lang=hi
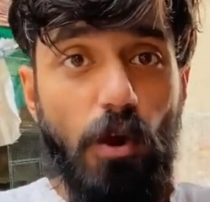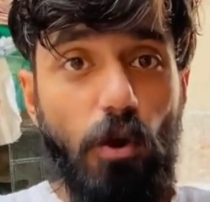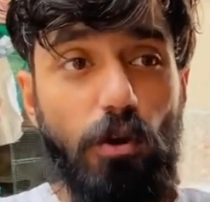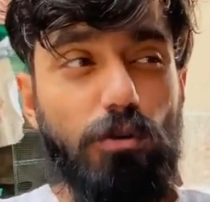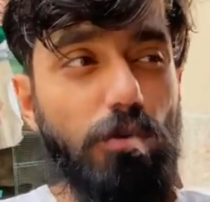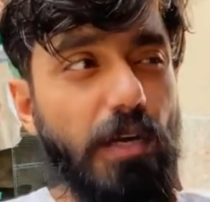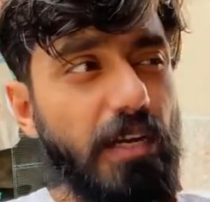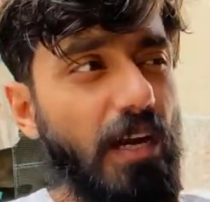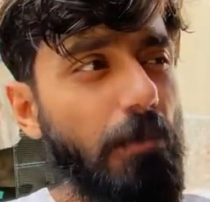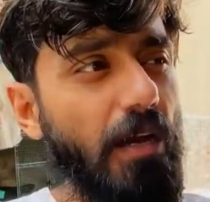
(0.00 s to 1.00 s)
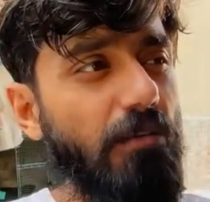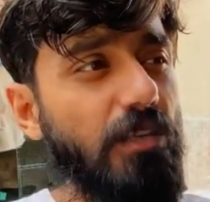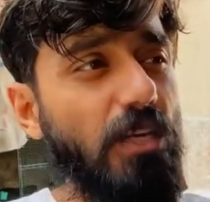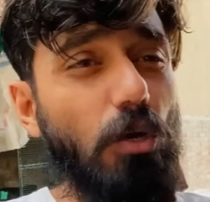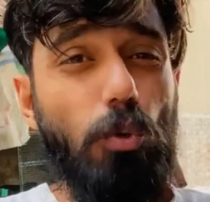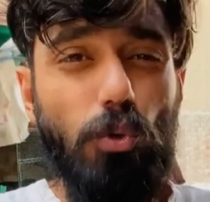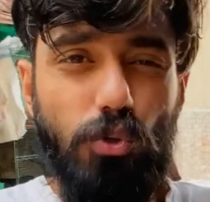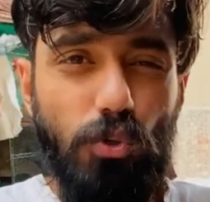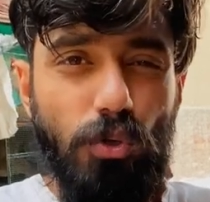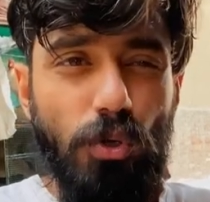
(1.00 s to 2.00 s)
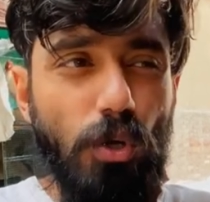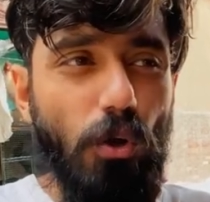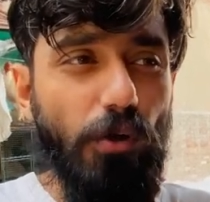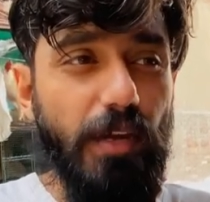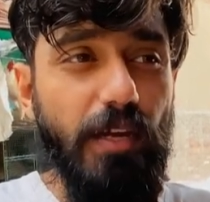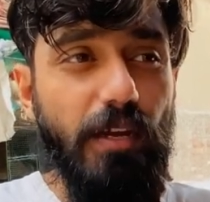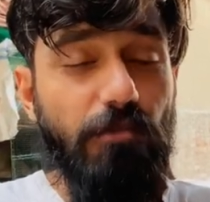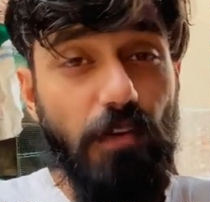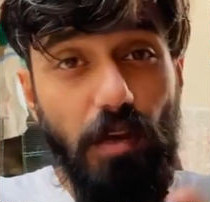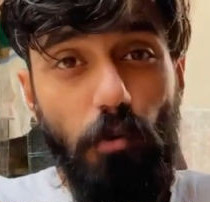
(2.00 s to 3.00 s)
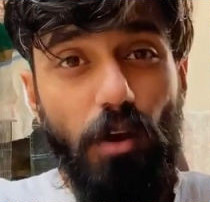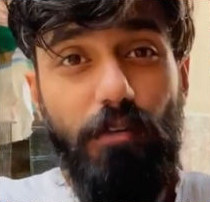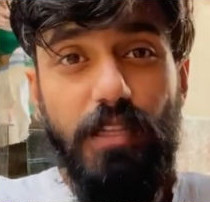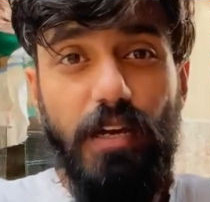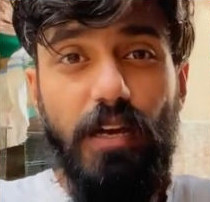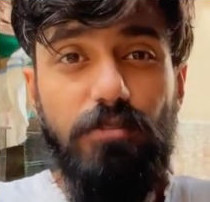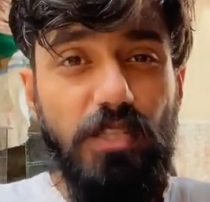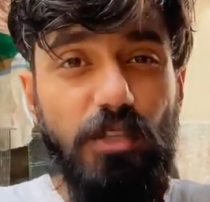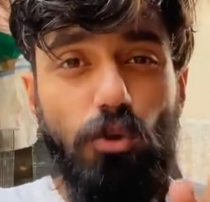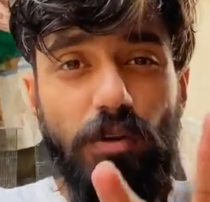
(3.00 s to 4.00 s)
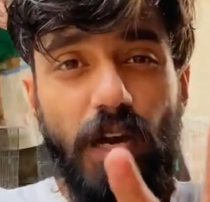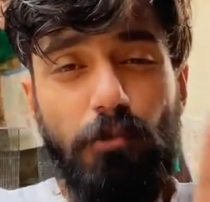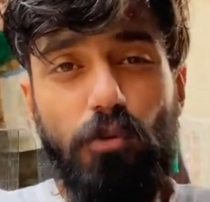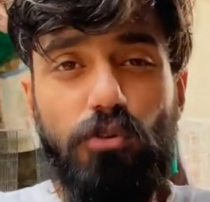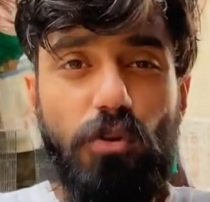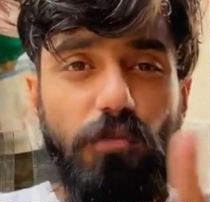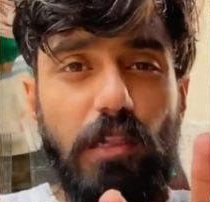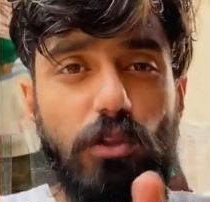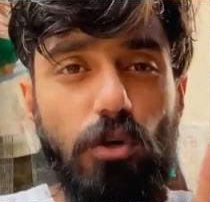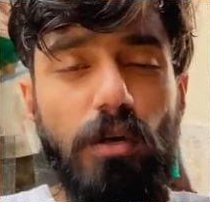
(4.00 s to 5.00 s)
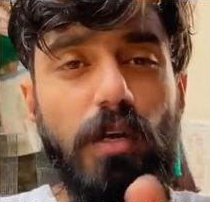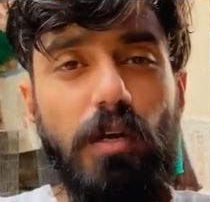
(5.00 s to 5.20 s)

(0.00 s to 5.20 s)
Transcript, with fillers: और कोई एक नाम आया हुआ था गुरनूर और एक ने विल बोला हुआ था ये दो नाम गुरनूर विल तो